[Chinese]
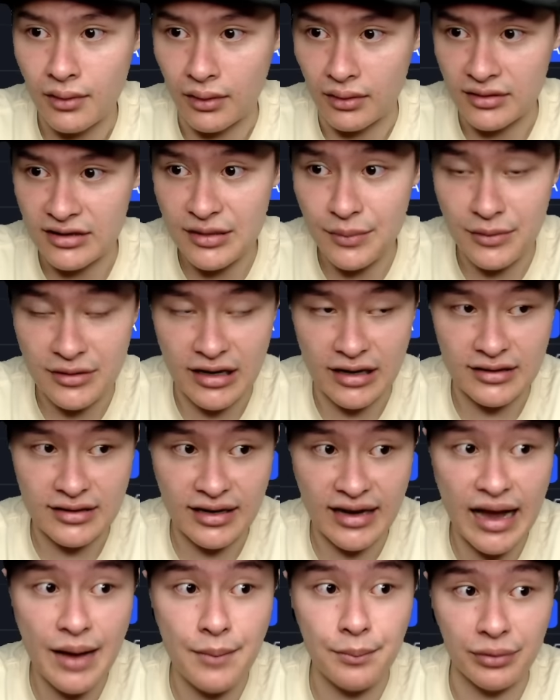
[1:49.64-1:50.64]
基本上是
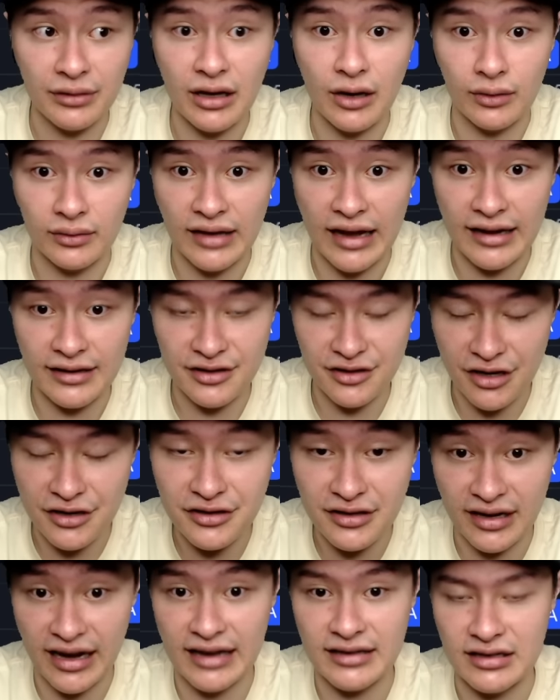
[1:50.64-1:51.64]
看不到它真
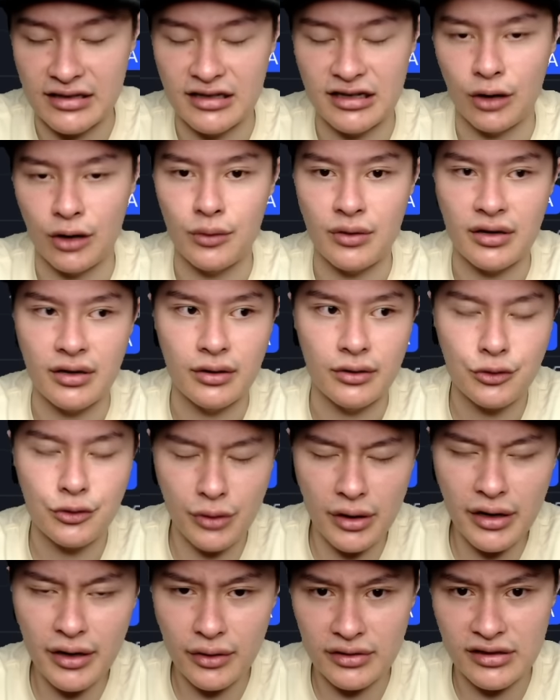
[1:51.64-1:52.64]
正开始交易哦，
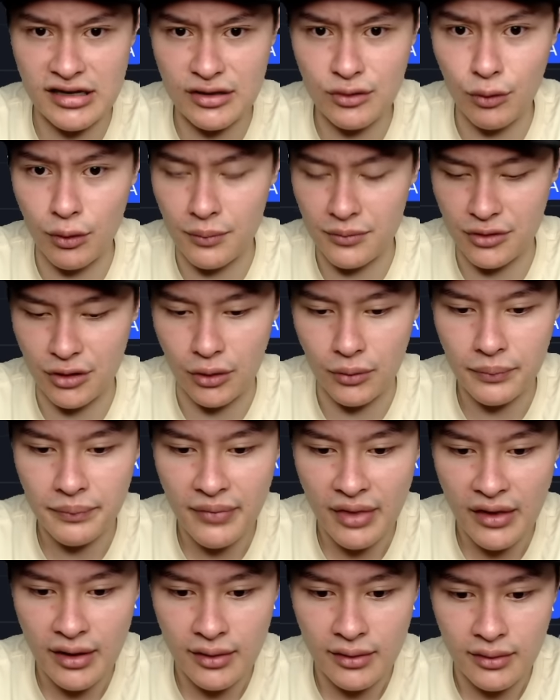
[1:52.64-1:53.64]
所以其实我们从
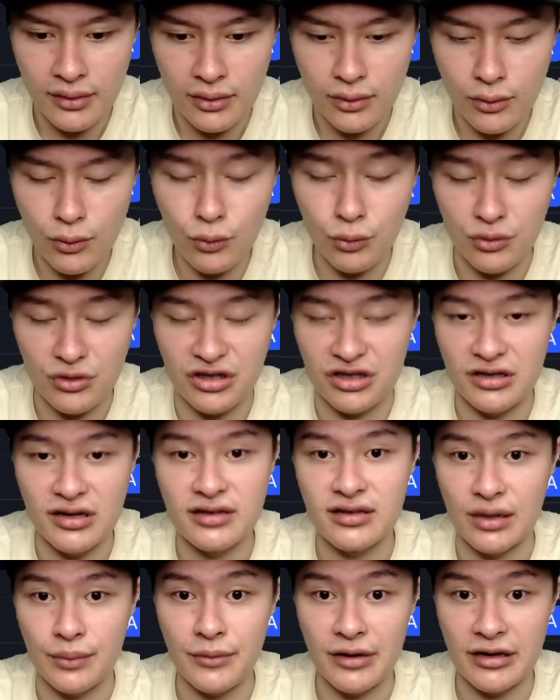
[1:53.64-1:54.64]
务实的
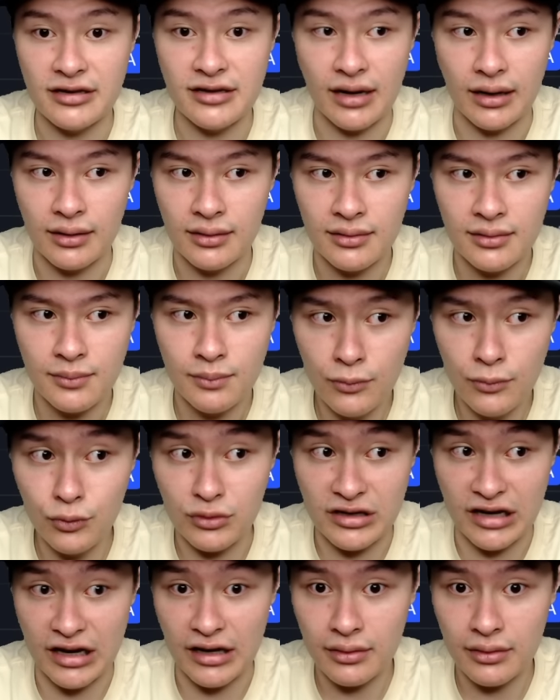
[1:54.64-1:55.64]
层面上，目
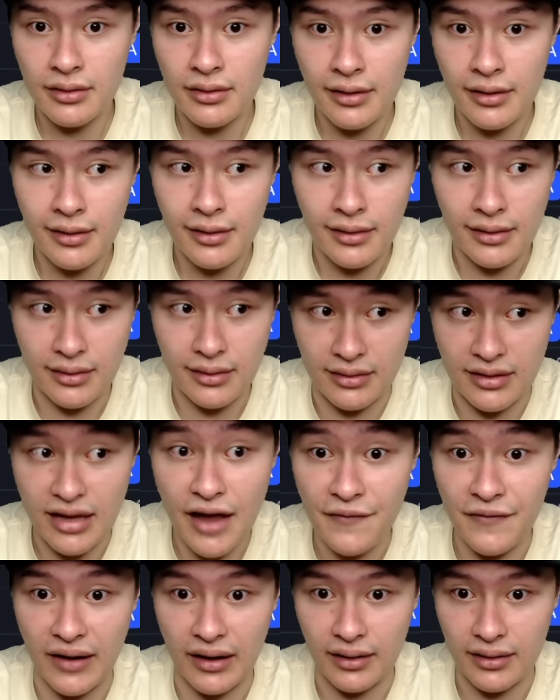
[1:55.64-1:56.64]
前以
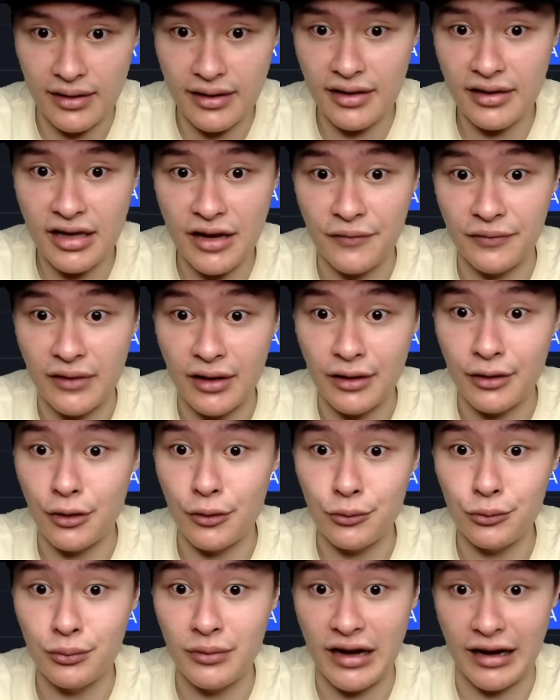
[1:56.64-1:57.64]
太坊 ETF 的流
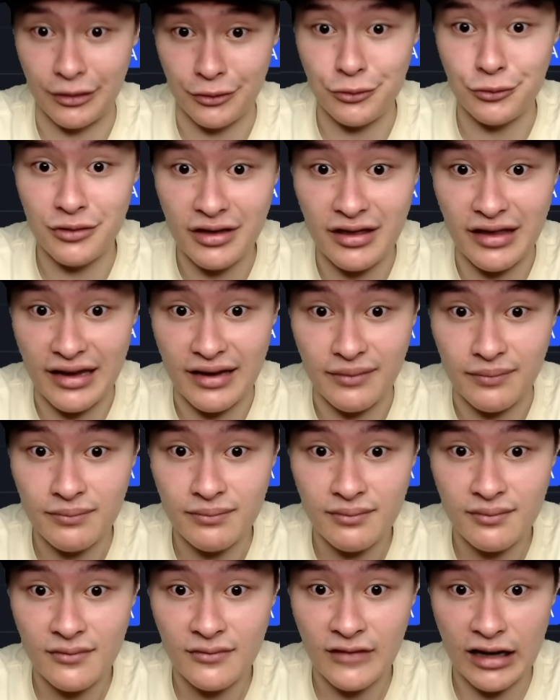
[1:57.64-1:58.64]
入量就是零，
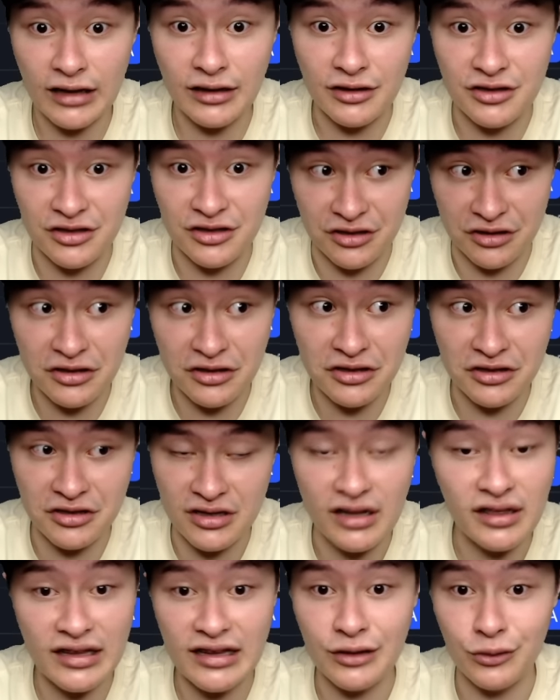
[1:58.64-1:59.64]
它的实质
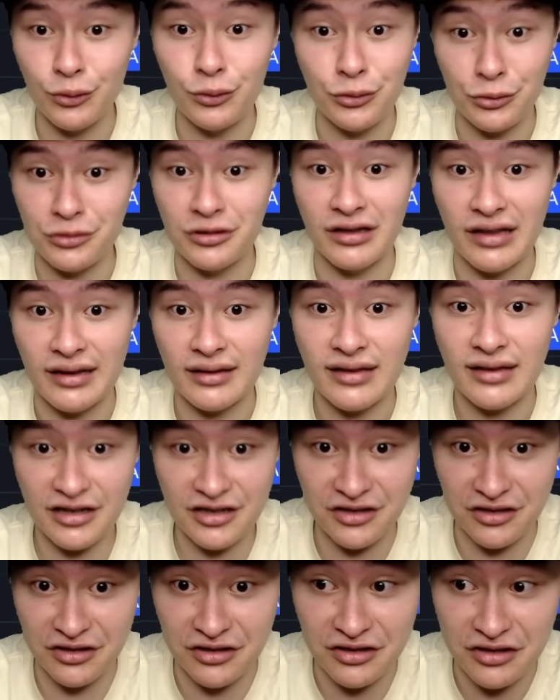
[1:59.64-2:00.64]
的利多就是零，它
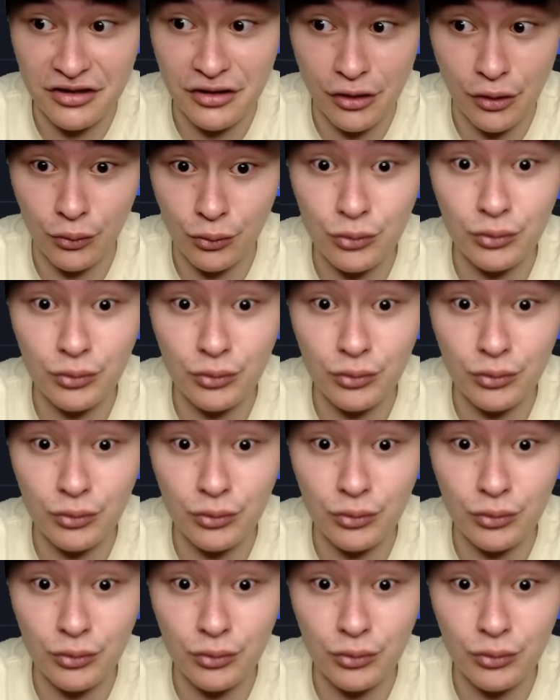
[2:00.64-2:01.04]
实质流入